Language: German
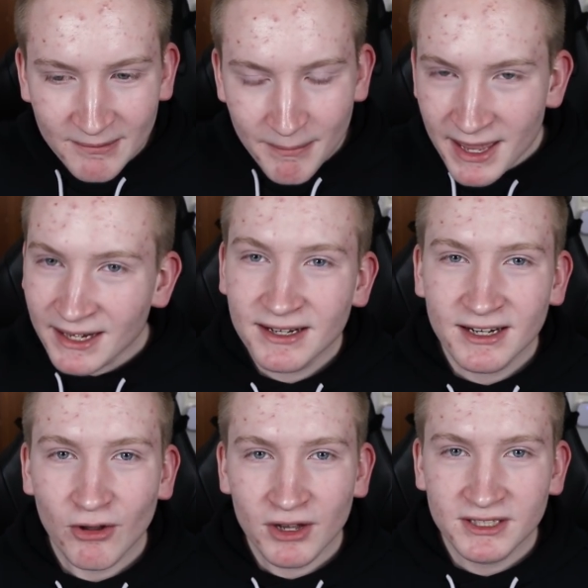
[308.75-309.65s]
mehrere
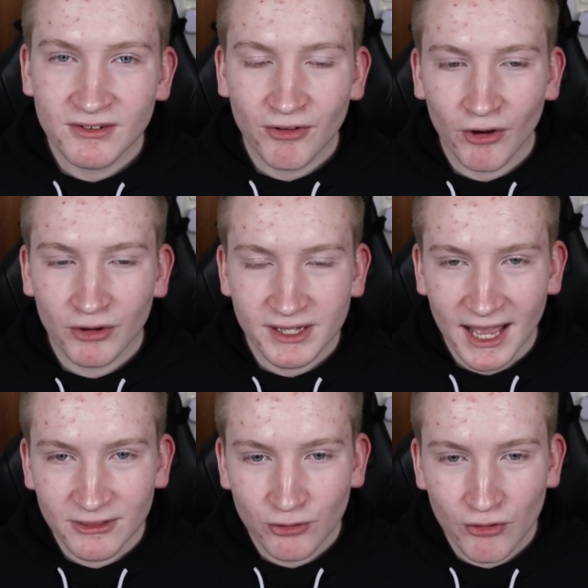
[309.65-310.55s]
Leute von euch
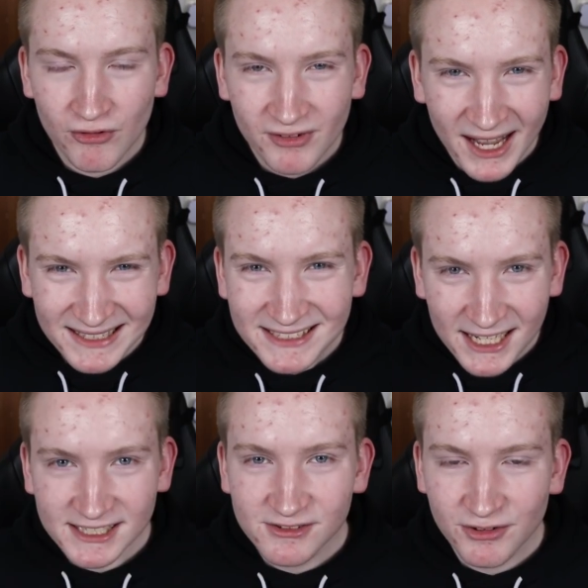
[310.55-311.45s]
anrufen, ganz,
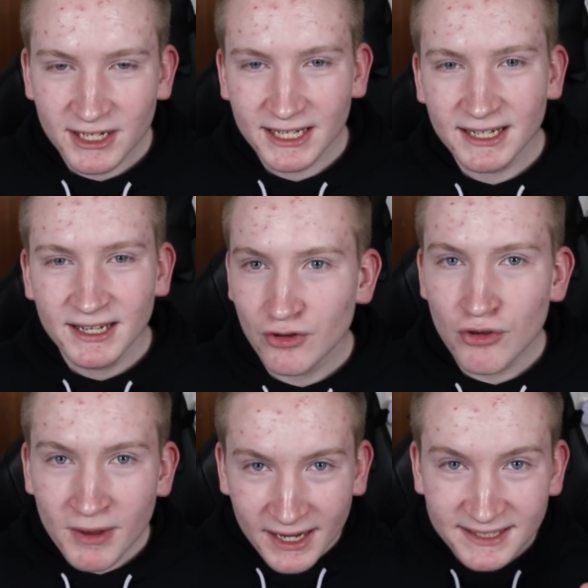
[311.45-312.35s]
ganz viele
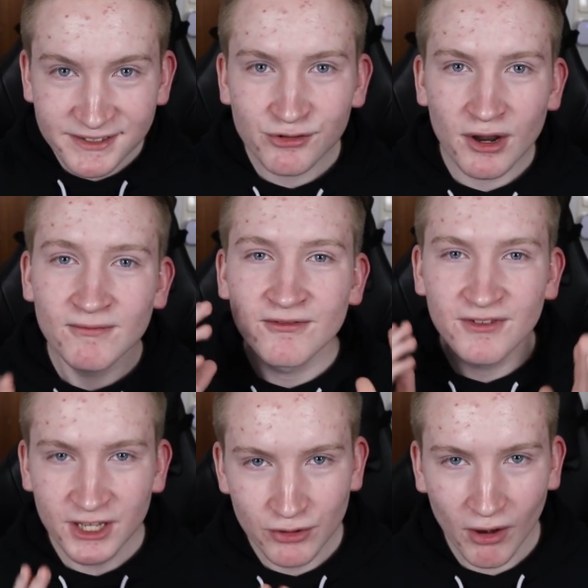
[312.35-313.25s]
über Instagram
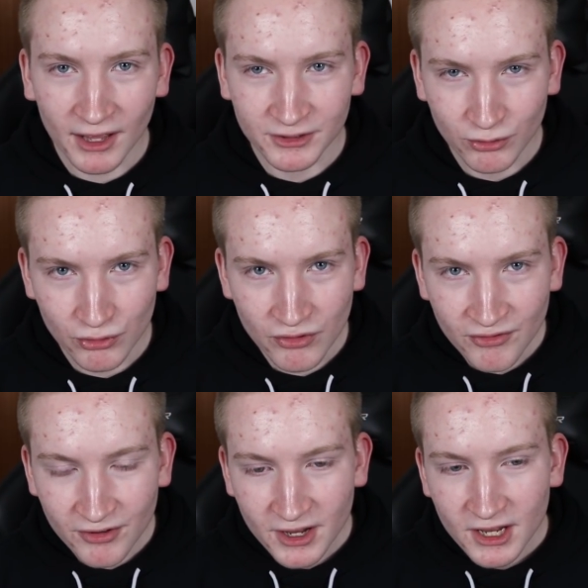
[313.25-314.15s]

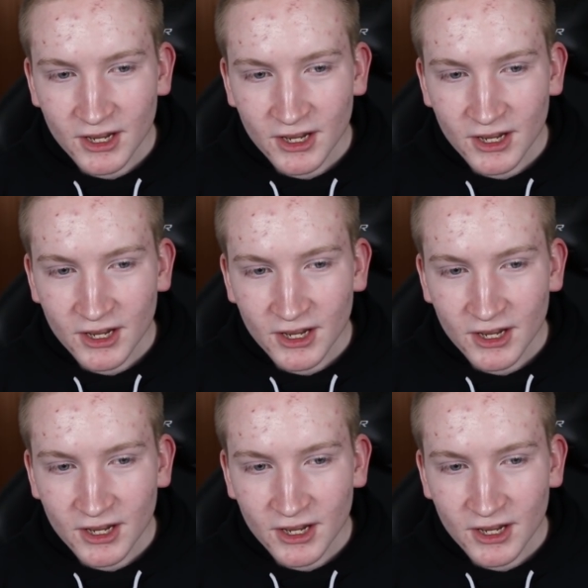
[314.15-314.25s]
Videoanruf